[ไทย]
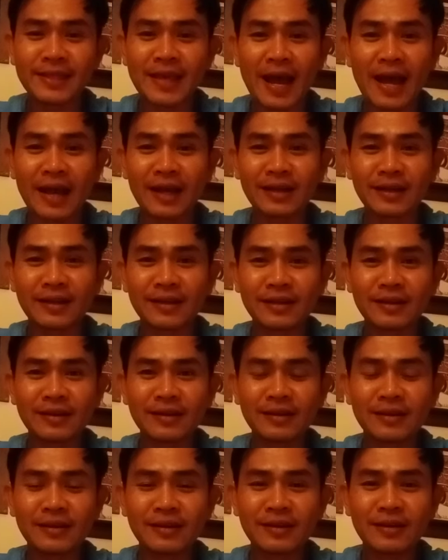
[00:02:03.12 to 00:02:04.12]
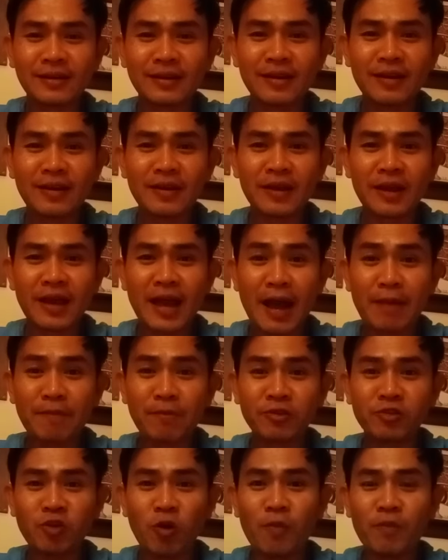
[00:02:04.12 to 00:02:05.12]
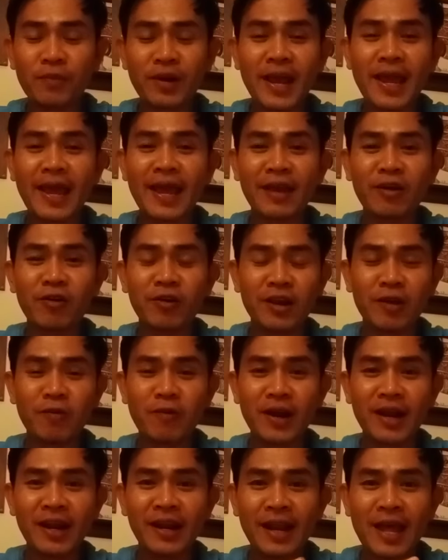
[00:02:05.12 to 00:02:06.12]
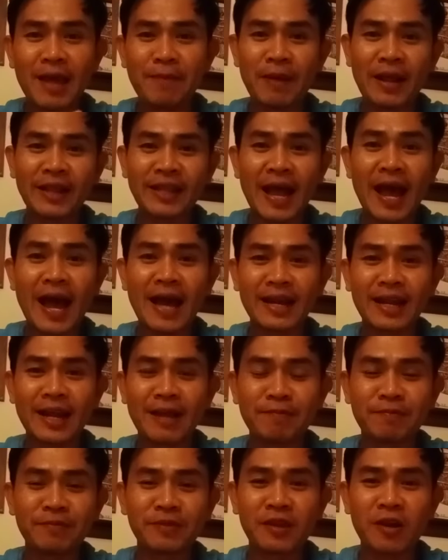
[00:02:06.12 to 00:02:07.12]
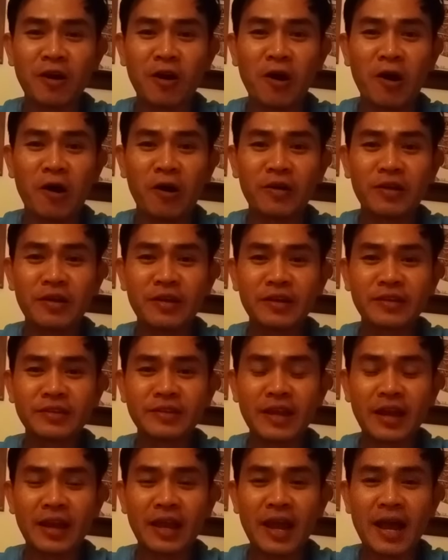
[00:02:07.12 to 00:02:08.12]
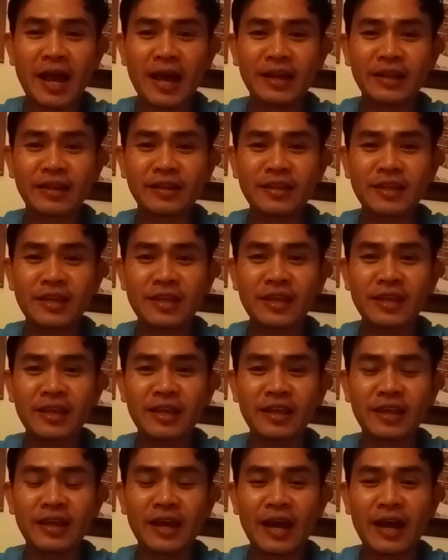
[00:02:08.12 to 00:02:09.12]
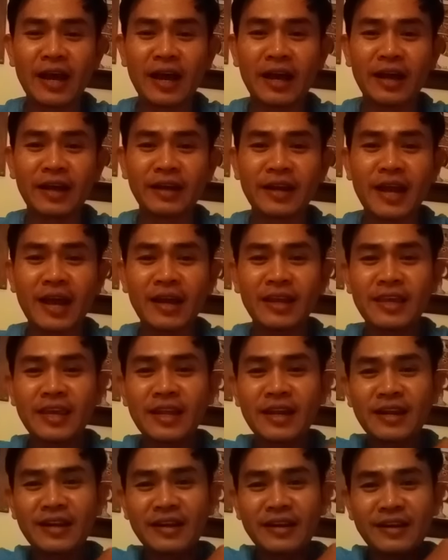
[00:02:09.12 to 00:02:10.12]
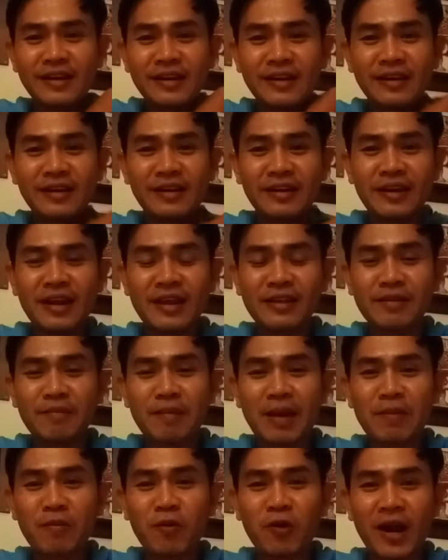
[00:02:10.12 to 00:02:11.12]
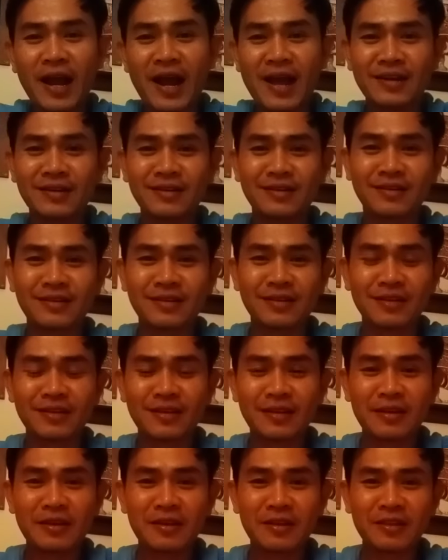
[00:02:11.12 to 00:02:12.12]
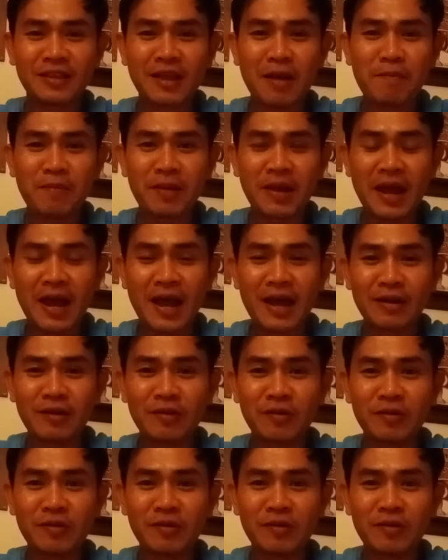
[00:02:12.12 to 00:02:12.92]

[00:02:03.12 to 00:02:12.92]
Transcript: จากการผสมแร่เขาเรียกว่าเล่นแร่แปรธาตุนะครับก็จากการที่นักคิดในสมัยโบราณ ทำการ